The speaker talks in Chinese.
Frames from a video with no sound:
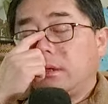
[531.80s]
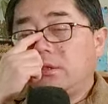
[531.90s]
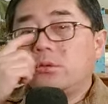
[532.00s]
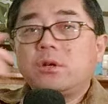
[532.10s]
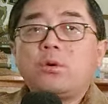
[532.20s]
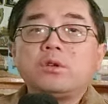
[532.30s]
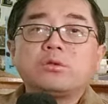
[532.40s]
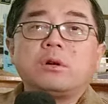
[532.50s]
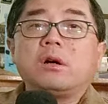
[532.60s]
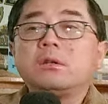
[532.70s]
呃，有人会
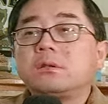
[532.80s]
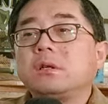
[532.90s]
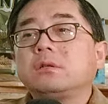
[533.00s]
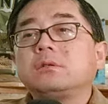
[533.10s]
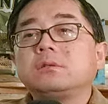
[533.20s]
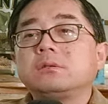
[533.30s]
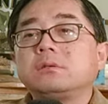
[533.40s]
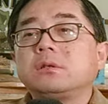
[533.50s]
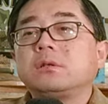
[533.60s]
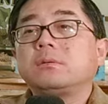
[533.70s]
说啊，这个
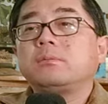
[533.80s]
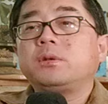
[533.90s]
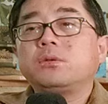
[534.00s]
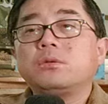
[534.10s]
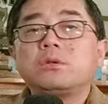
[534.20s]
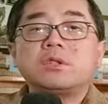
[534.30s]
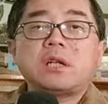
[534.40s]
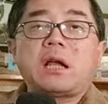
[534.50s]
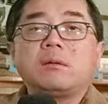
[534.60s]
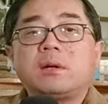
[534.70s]
这个拼多多起
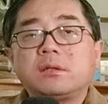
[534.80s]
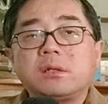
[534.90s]
来了嘛？